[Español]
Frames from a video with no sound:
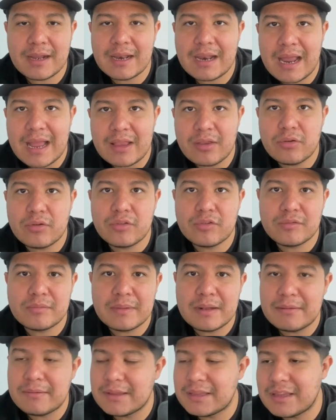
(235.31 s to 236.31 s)
el año
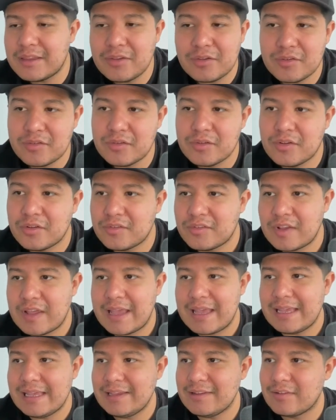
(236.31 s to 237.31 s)
2022 no
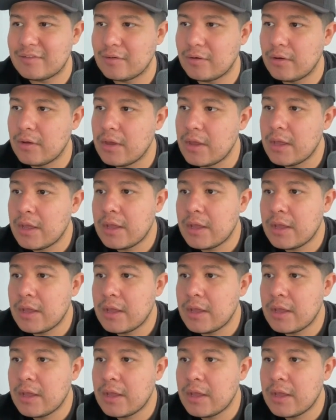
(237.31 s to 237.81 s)
se hizo.